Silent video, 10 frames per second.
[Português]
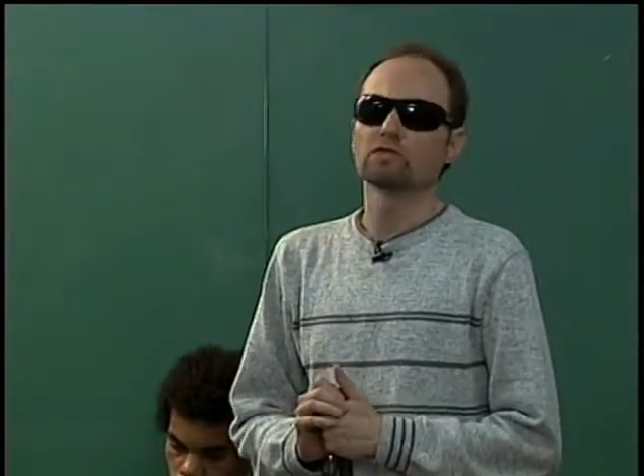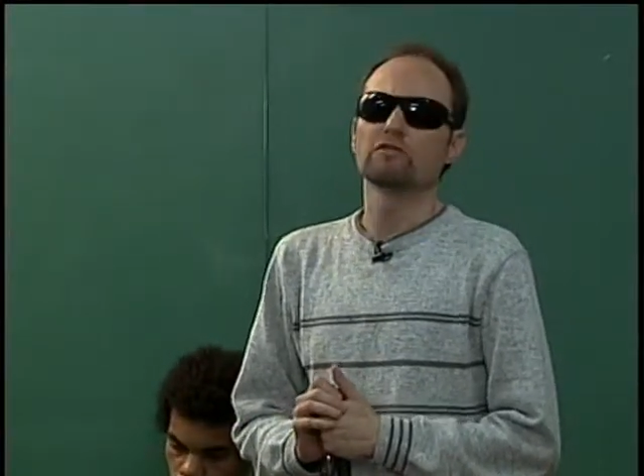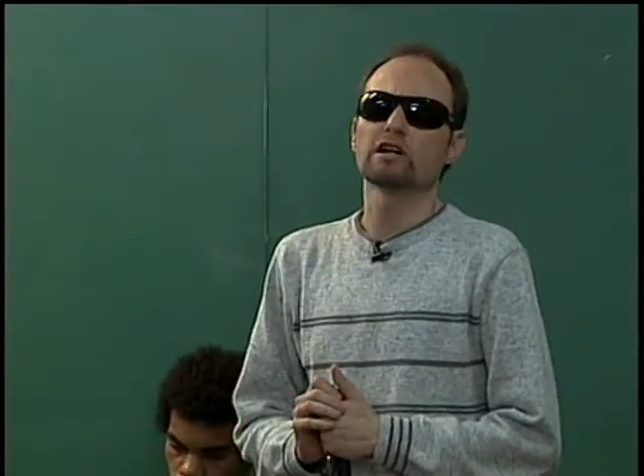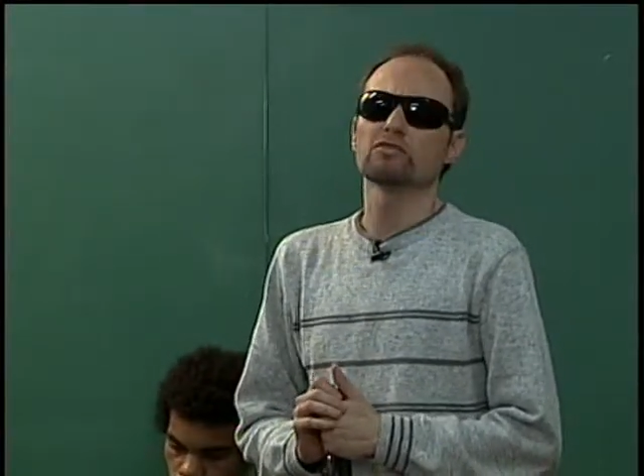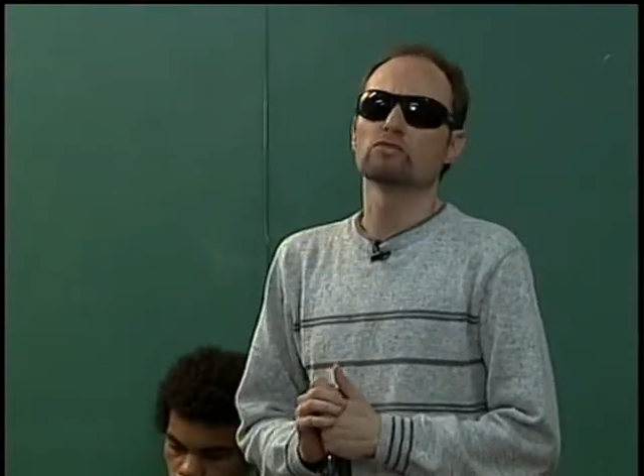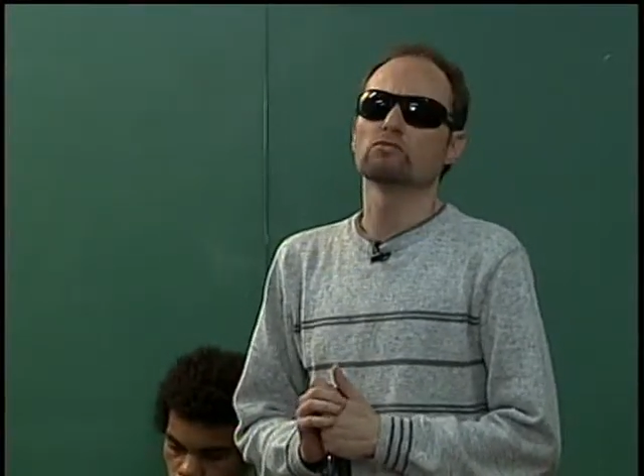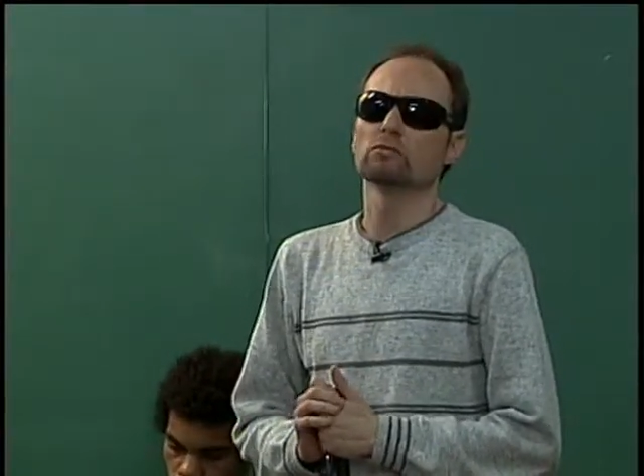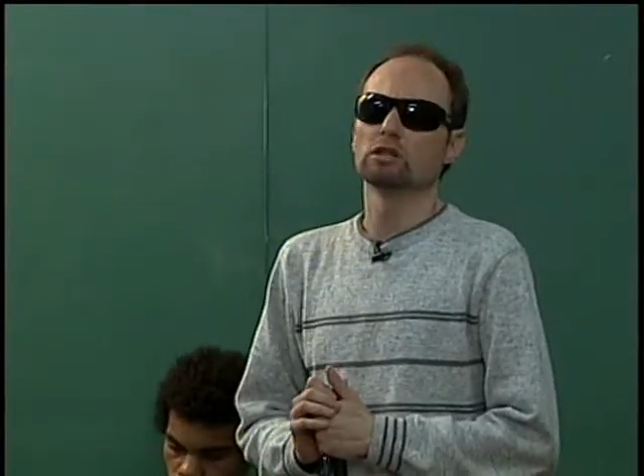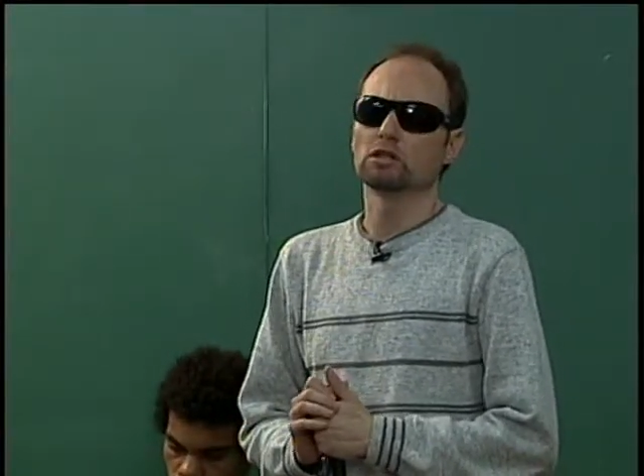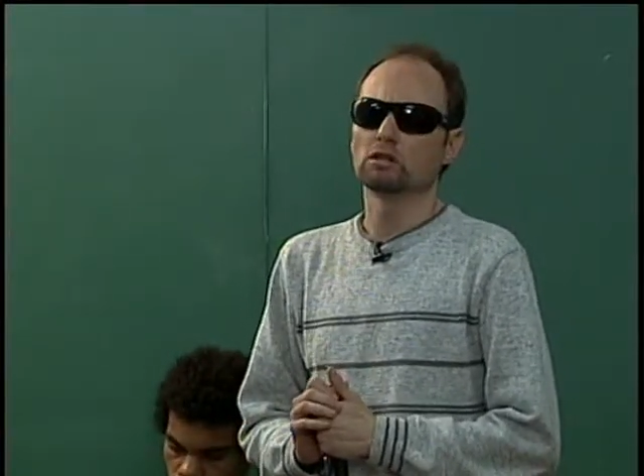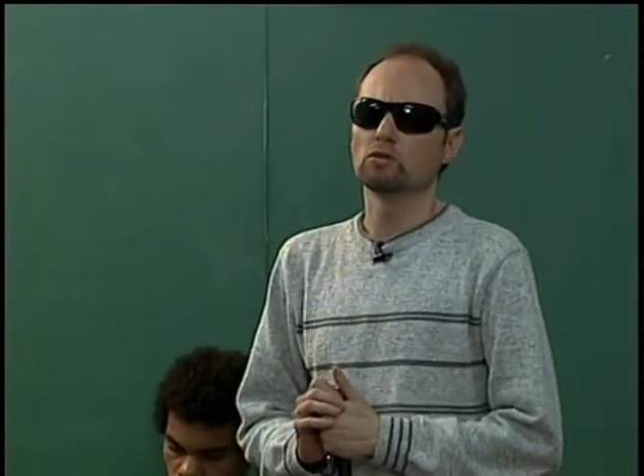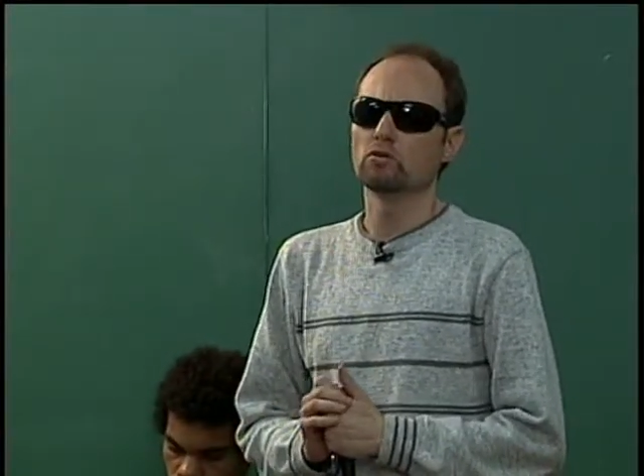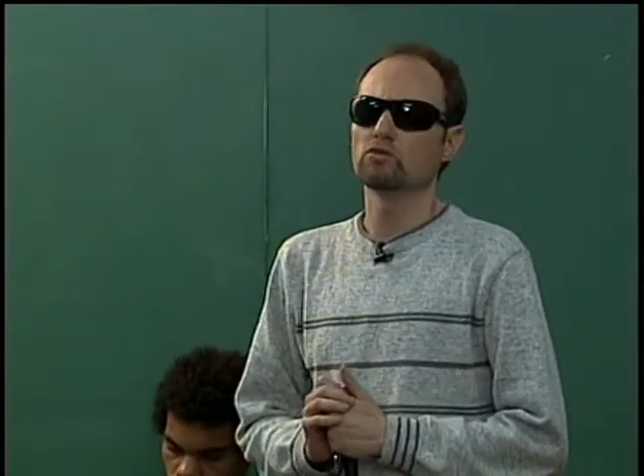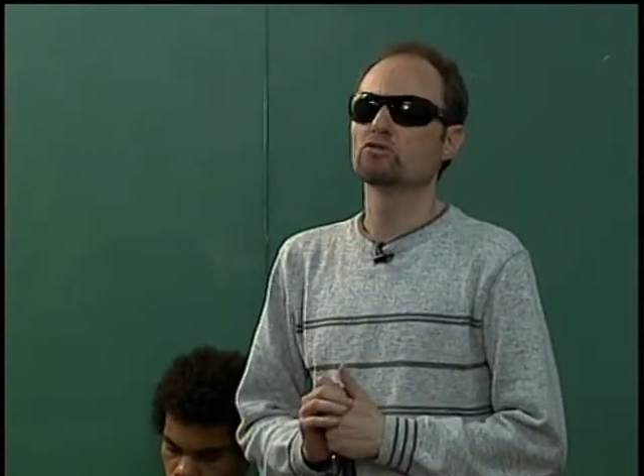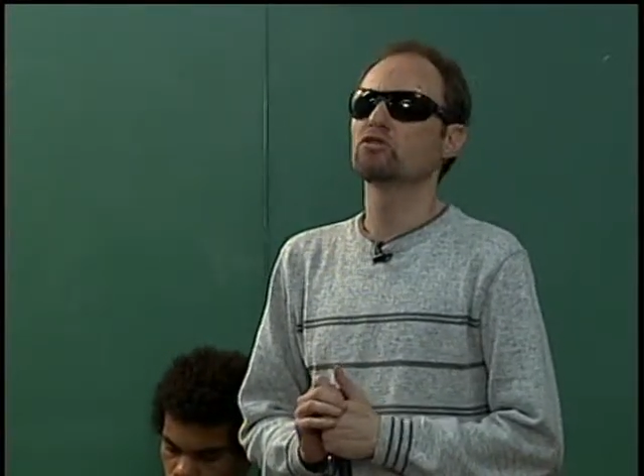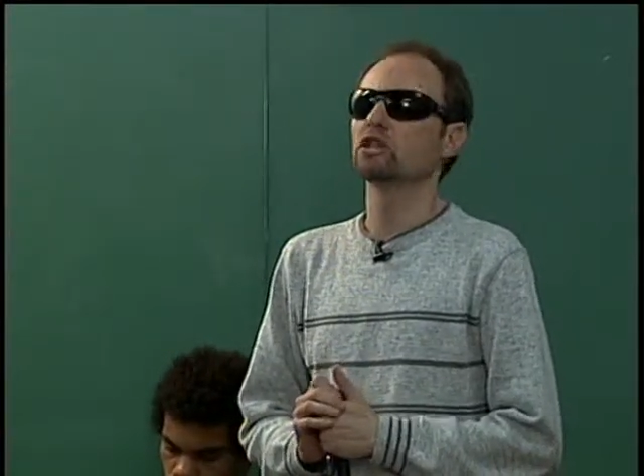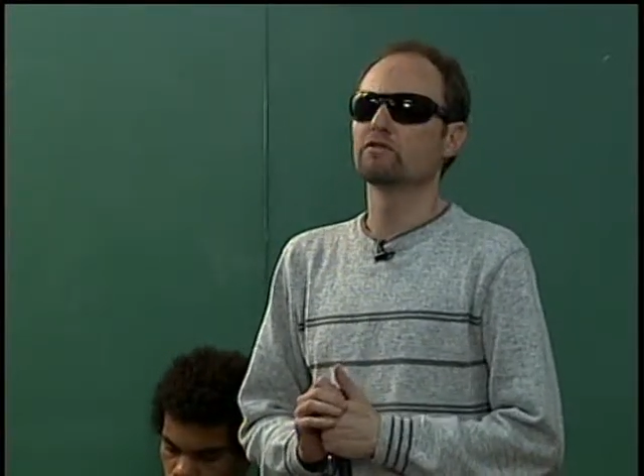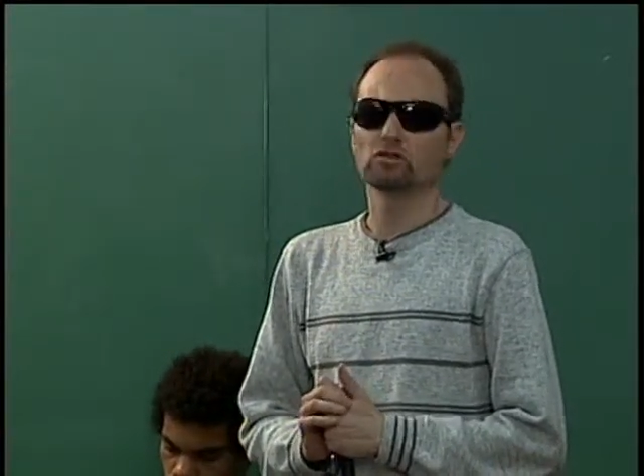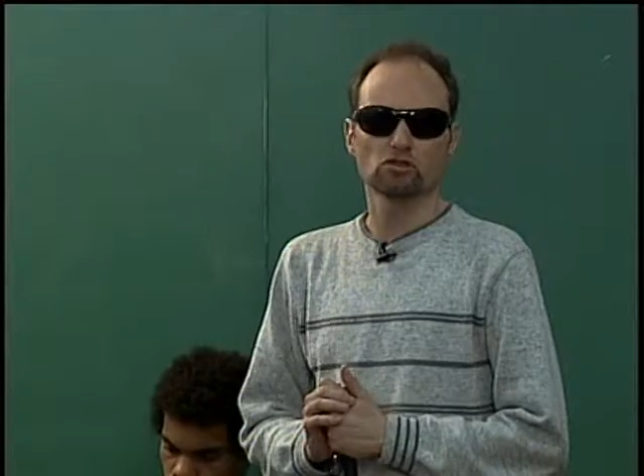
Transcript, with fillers: eu faço uh, curso de serviço